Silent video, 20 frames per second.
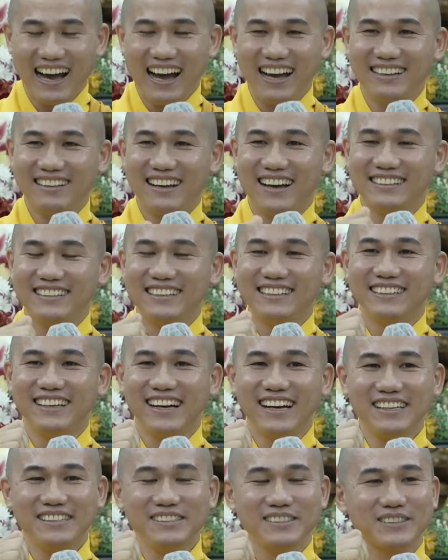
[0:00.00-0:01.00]
Hay là
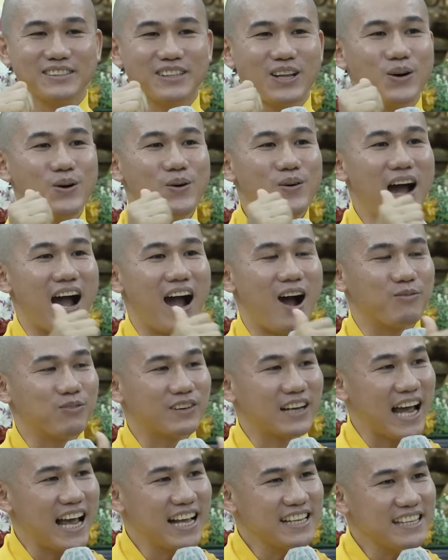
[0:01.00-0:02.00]
giữa tu học
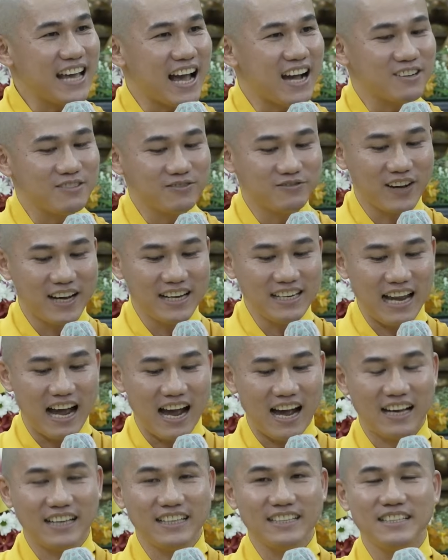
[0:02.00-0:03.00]
cá nhân với
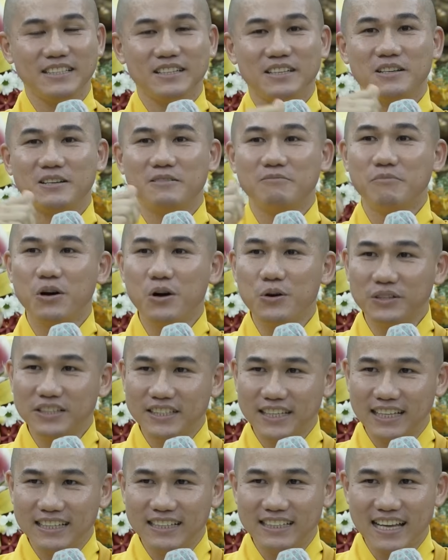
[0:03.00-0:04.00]
lại mưu
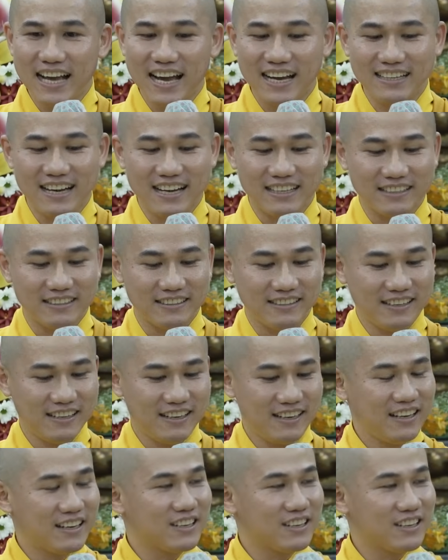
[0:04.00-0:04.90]
sinh gia đình.